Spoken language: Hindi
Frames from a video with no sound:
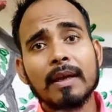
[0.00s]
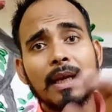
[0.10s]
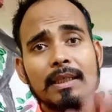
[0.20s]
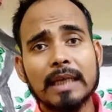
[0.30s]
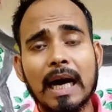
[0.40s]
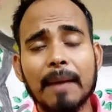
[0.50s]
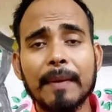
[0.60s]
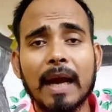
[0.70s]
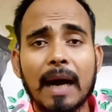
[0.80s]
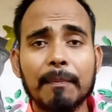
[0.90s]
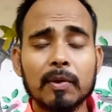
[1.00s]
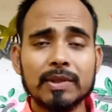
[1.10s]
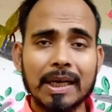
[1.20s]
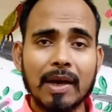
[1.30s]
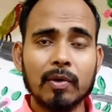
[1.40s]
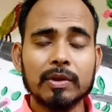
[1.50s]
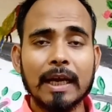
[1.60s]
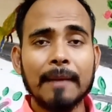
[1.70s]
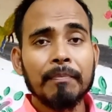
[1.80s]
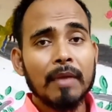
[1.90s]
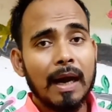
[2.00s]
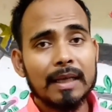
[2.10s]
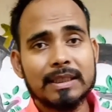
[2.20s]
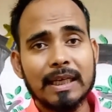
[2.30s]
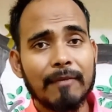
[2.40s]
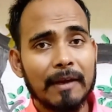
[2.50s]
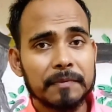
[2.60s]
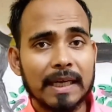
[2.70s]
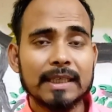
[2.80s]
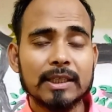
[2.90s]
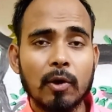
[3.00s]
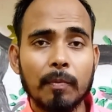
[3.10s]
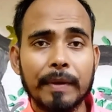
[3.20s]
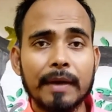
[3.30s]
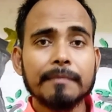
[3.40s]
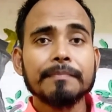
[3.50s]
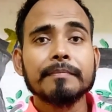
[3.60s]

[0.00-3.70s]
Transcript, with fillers: कि यहाँ पे आपको जाना होता है अच्छी वेबसाइट्स के ऊपर